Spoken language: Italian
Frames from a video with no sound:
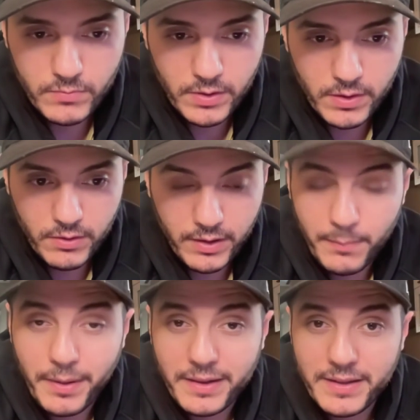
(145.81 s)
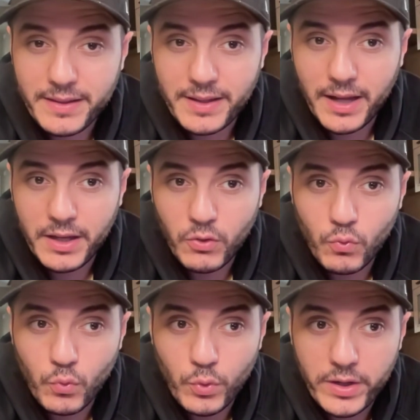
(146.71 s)
era una partita in
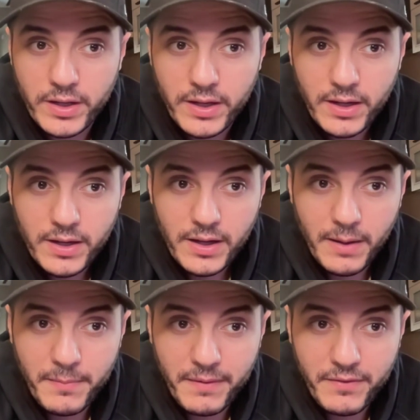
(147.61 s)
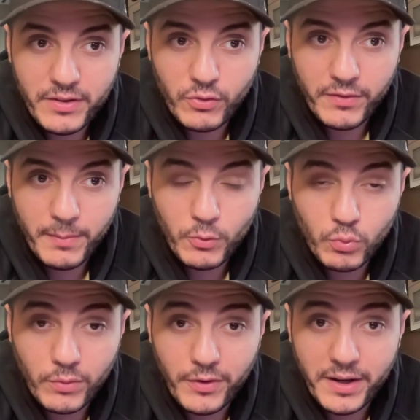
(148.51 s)
cui a mio avviso avrebbe
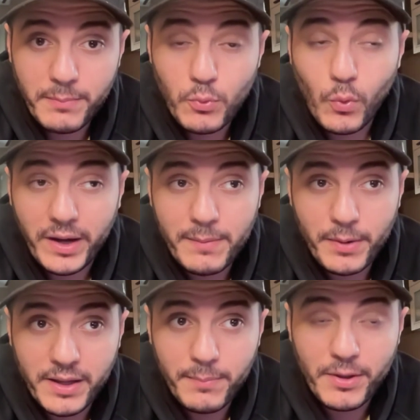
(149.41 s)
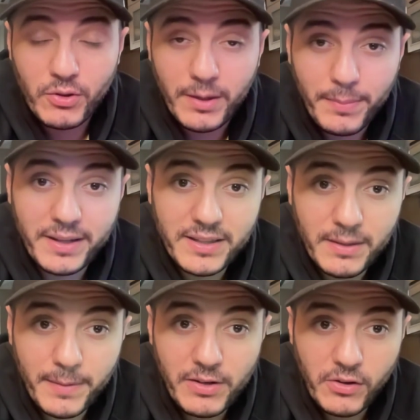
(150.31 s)
dovuto fare di più, anche perché ripeto, era
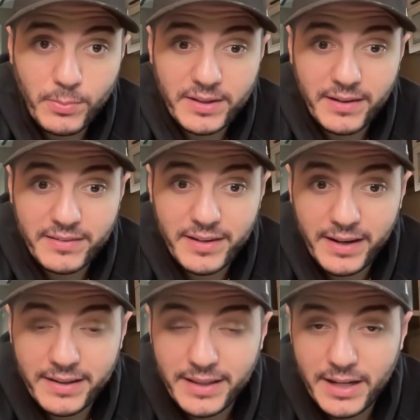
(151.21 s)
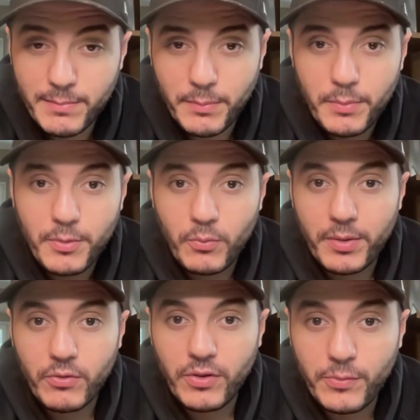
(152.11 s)
partita meglio rispetto alla Salernitana, ma poi piano
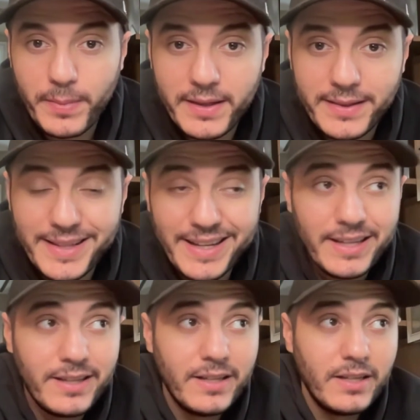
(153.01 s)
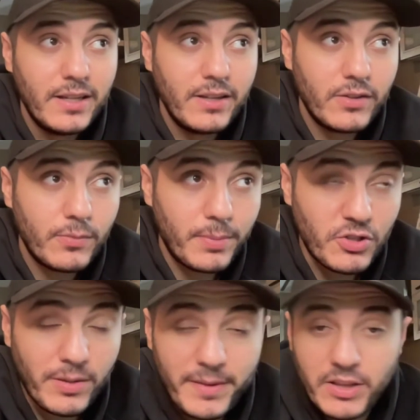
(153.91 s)
piano si è spenta,
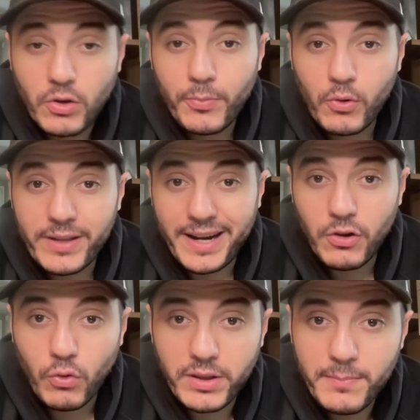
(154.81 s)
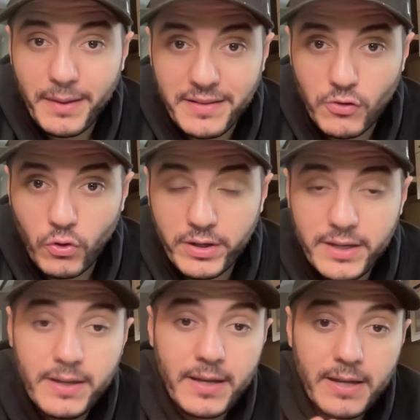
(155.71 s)
specialmente dopo il gran gol di
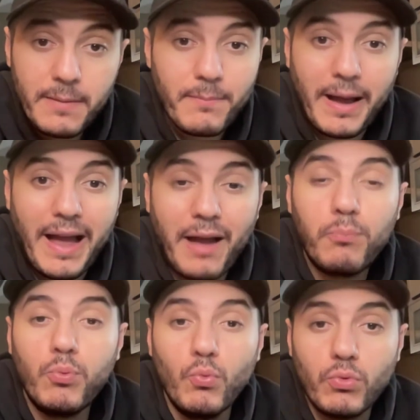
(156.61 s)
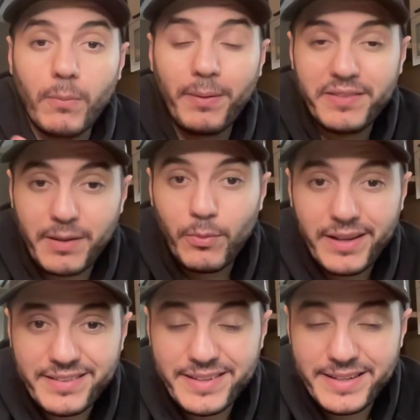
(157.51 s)
Mazzocchi. Ma appunto, passiamo
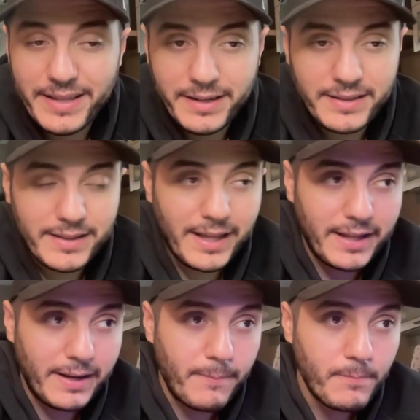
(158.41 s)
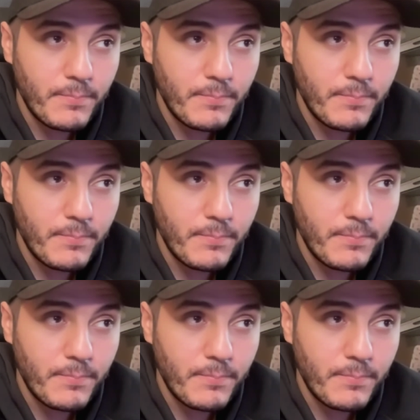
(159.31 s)
alla Salernitana.